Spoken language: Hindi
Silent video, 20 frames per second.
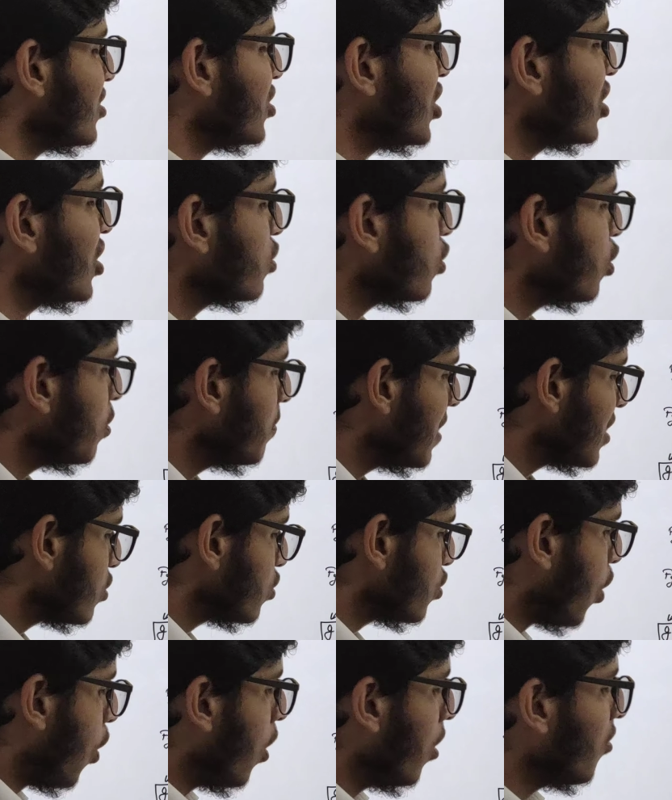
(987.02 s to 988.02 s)
इस चीज को मैं
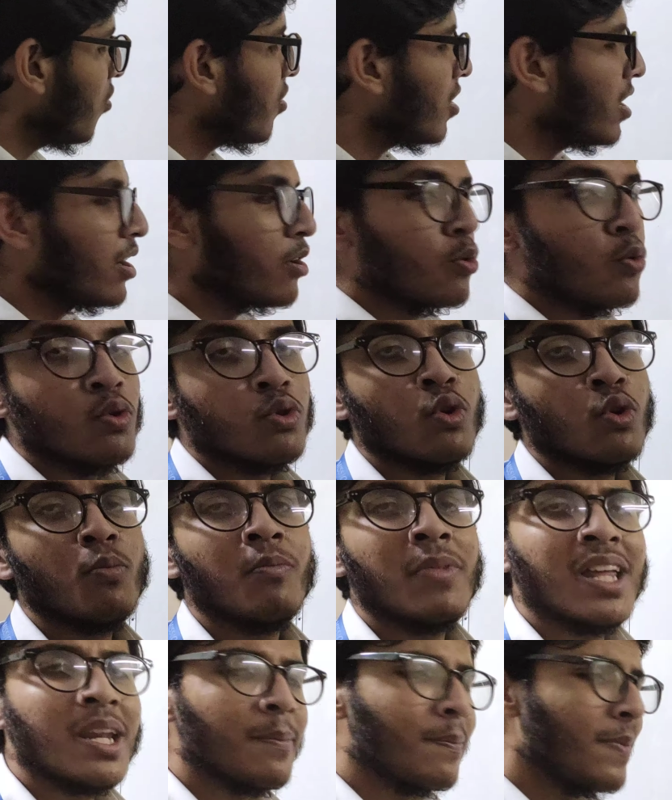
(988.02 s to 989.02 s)
सॉल्व करूं तो
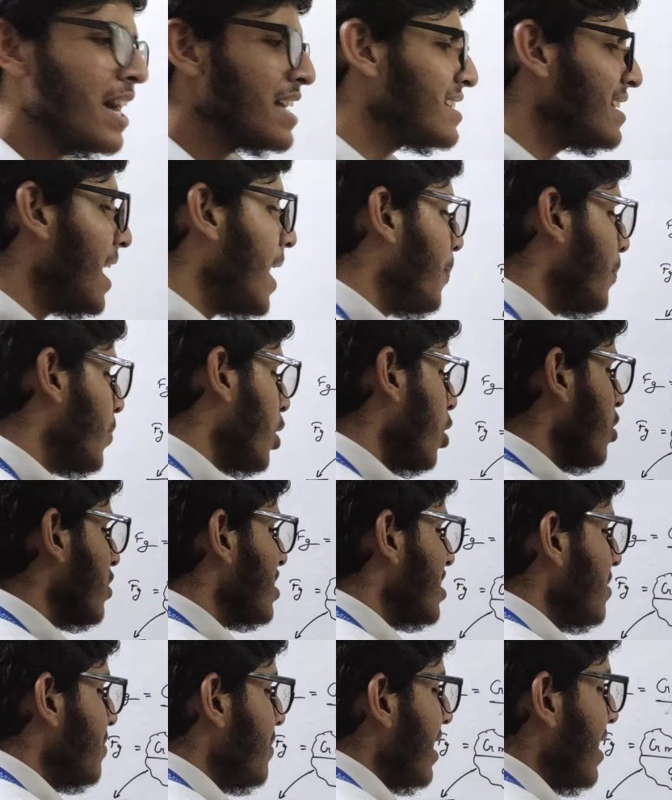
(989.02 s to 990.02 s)
मेरे पास
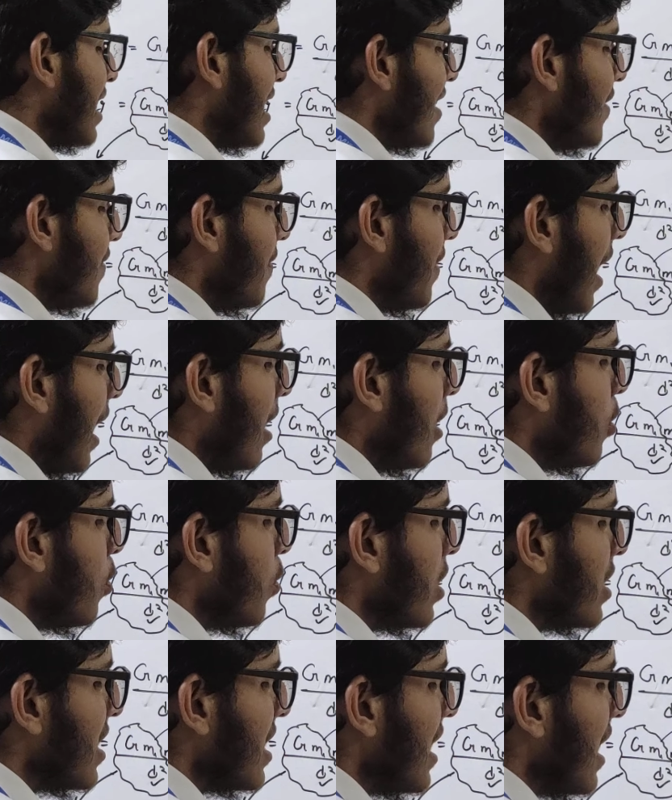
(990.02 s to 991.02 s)
अप्रोक्सीमेटली वैल्यू
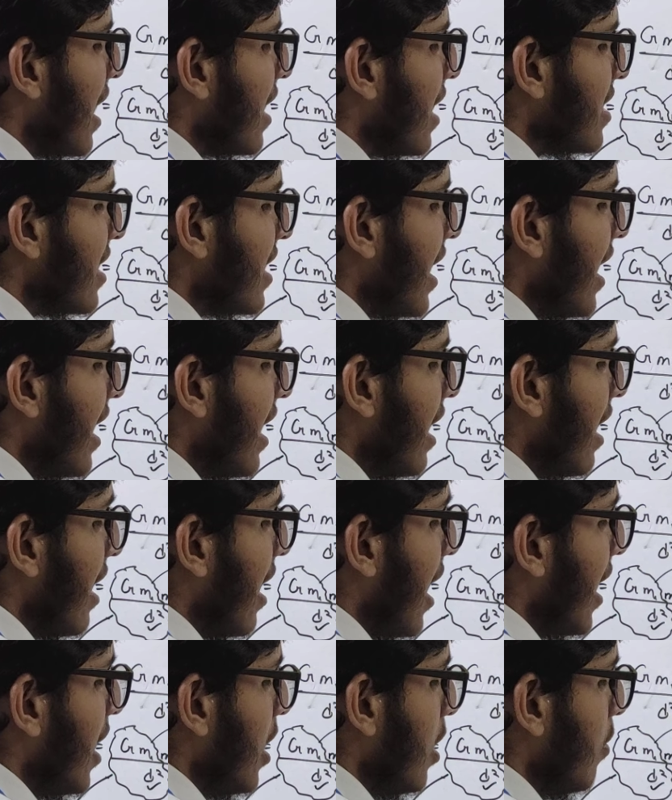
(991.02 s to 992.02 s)
कितनी आती है
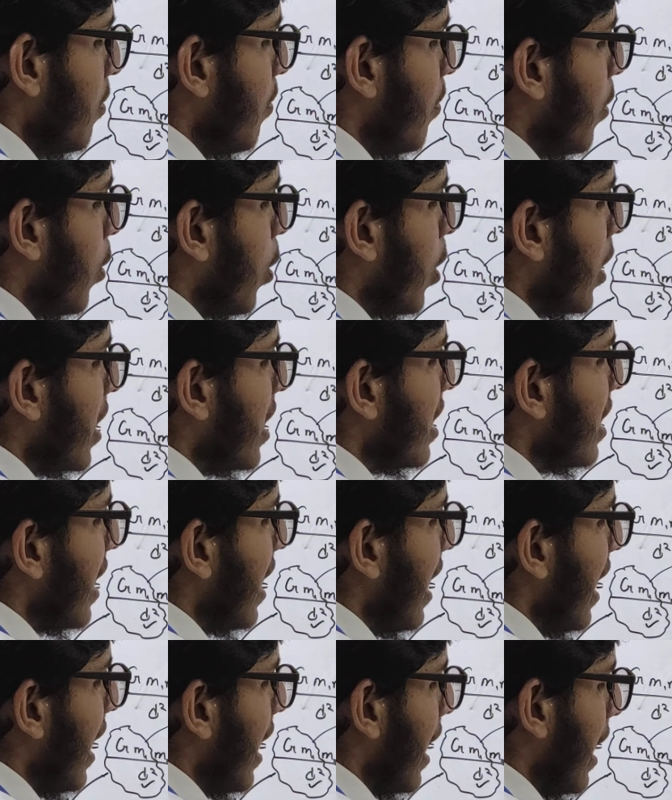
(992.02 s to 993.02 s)
नाइन पॉइंट
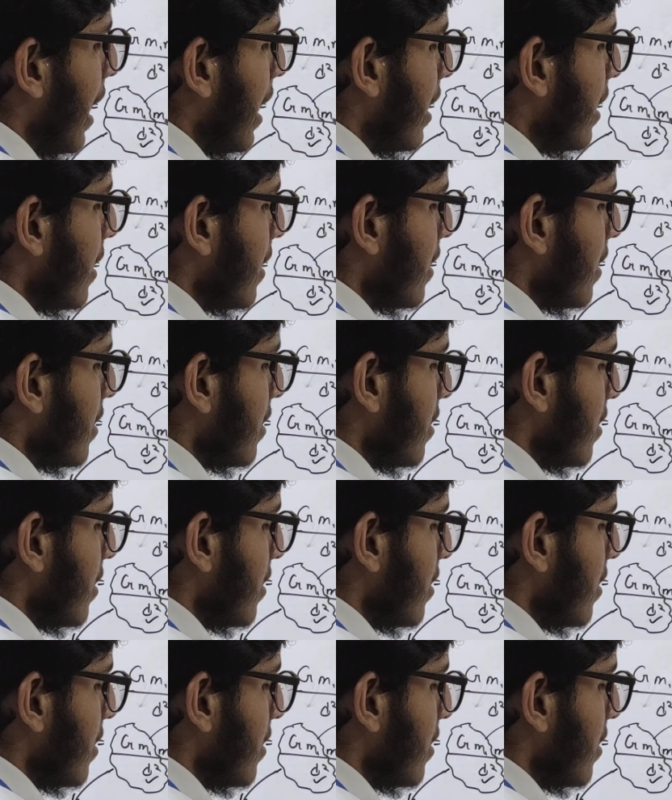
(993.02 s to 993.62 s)
एट